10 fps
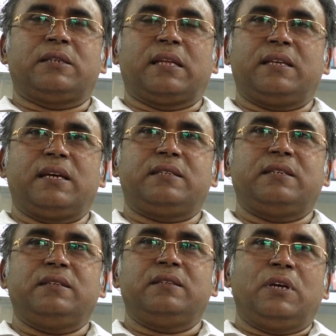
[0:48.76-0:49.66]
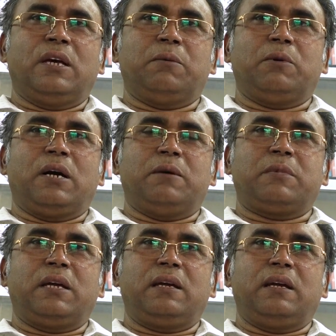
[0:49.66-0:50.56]
সাথে আছি এবং
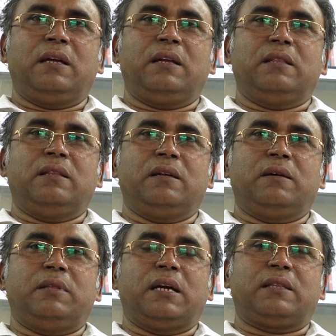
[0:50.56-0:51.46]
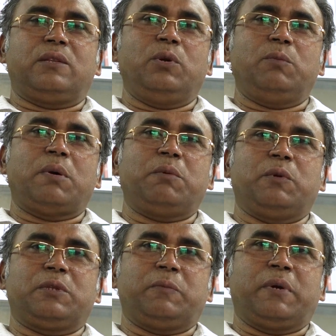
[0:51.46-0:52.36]
আমরা এর দায়িত্বহীনভাবে
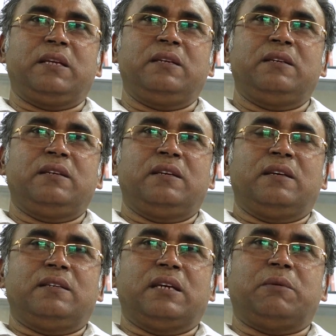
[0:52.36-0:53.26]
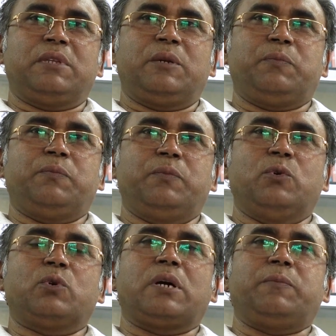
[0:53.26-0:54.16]
বলতে পারি যে আমাদের
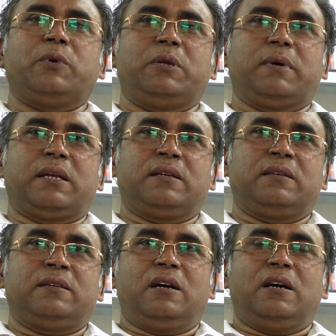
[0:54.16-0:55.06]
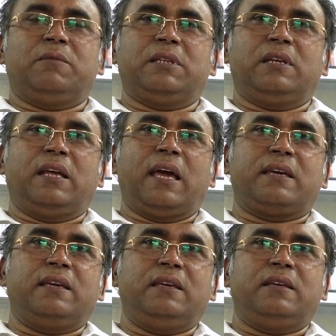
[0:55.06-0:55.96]
গোটা পরিবার আমাদের
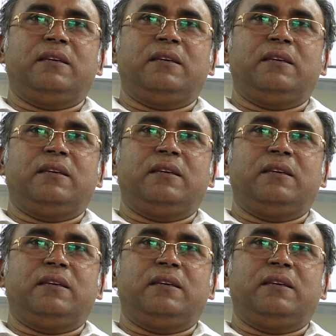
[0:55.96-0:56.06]
একই